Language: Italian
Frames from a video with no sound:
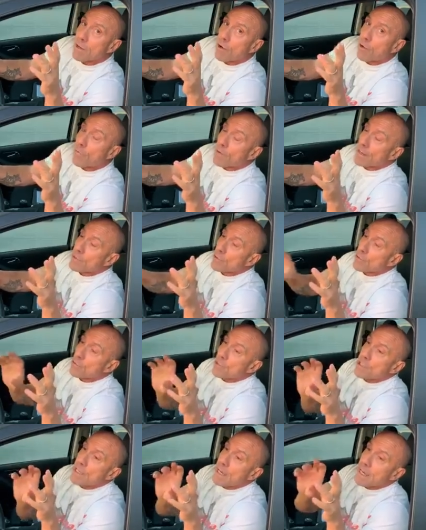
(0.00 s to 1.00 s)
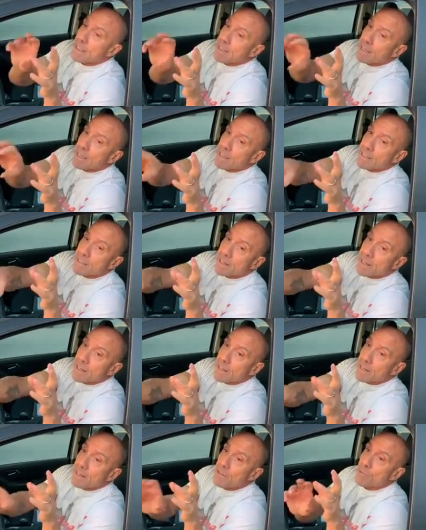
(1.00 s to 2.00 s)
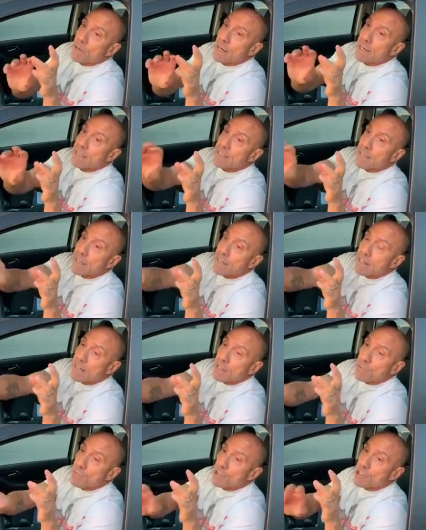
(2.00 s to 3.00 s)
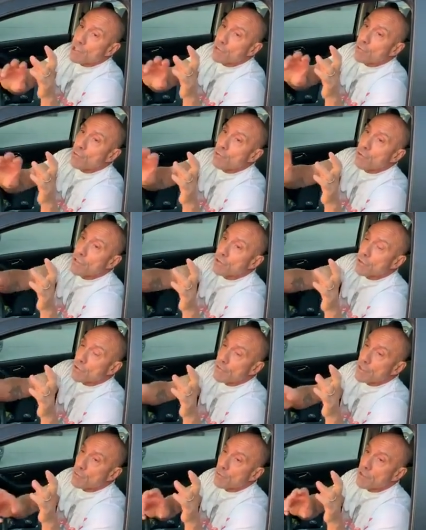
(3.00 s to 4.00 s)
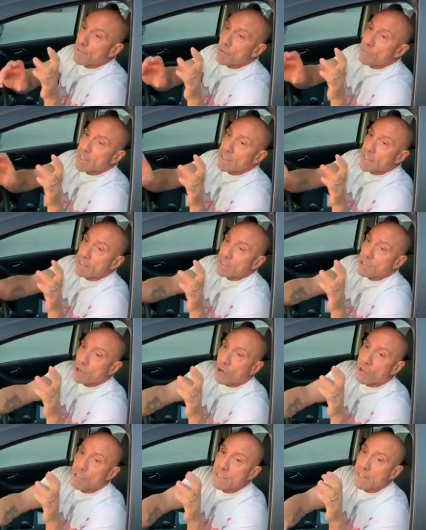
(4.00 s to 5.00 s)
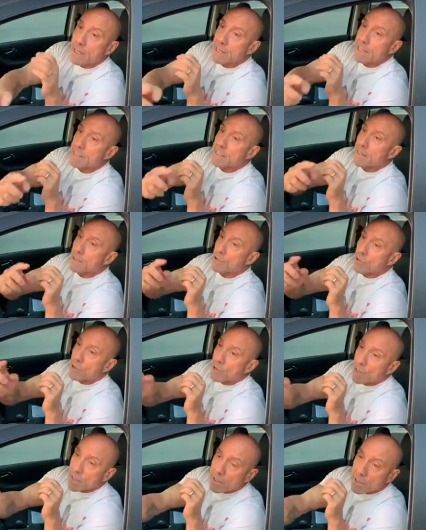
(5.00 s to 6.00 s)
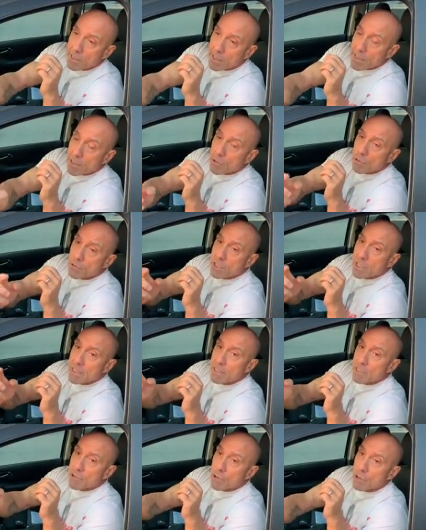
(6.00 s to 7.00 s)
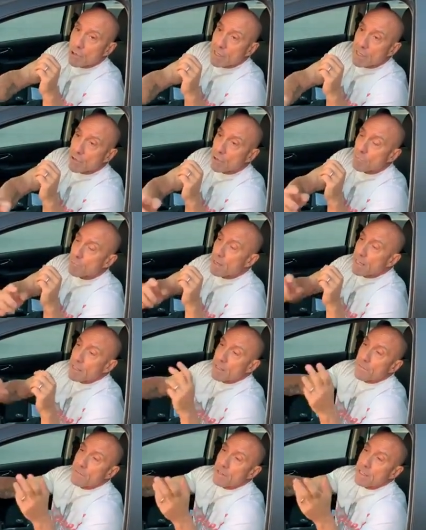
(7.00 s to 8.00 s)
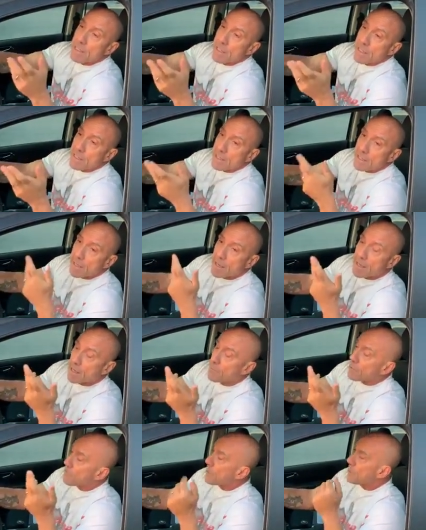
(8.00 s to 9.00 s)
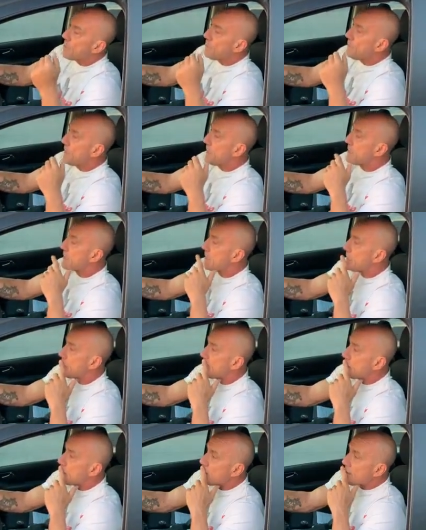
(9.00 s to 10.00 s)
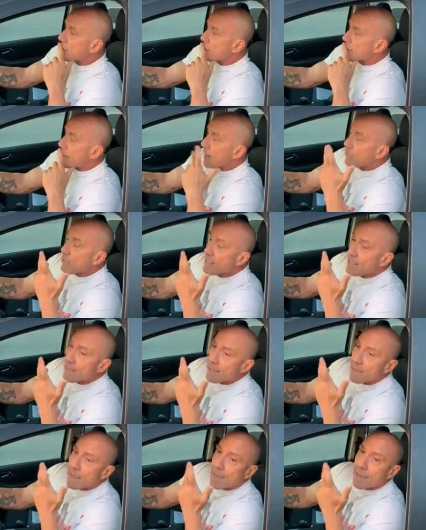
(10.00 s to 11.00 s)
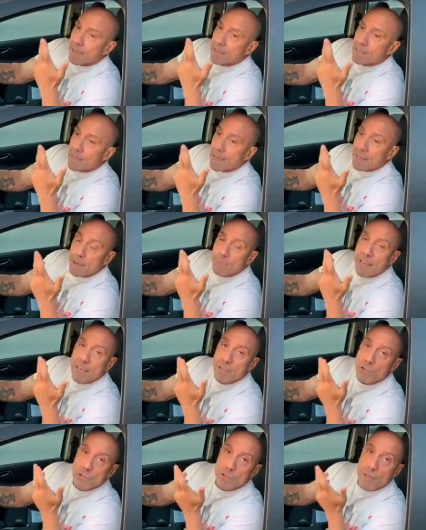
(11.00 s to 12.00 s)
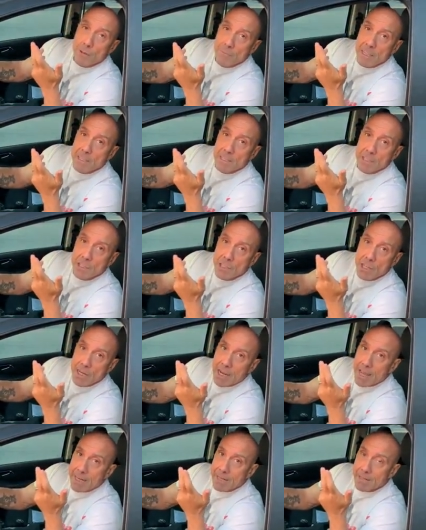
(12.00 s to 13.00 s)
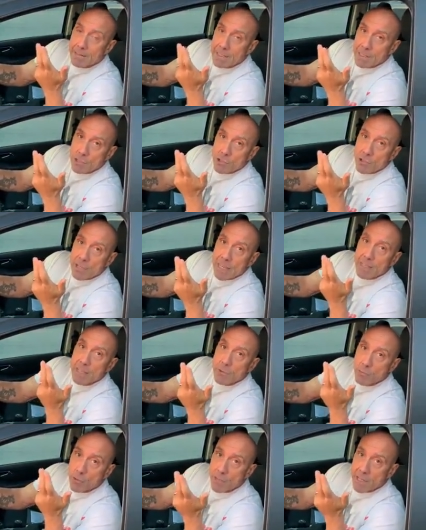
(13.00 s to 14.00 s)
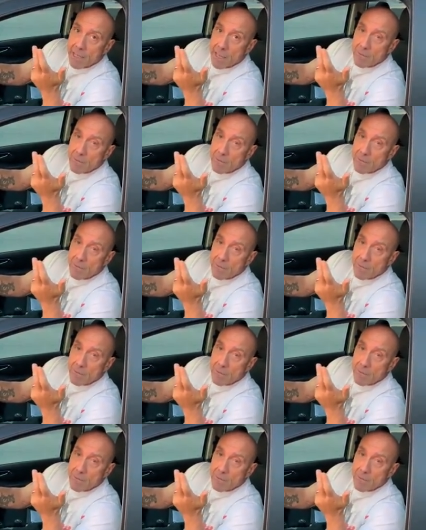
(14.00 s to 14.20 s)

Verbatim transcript: ho fatto così ed entri in una catena, in un circuito dove tu devi mettere i soldi che entrano in contenitori non ben definiti e che probabilmente... E quindi è, è cambiato, sono cambiati gli scenari. Adesso chi ha dei muri, chi ha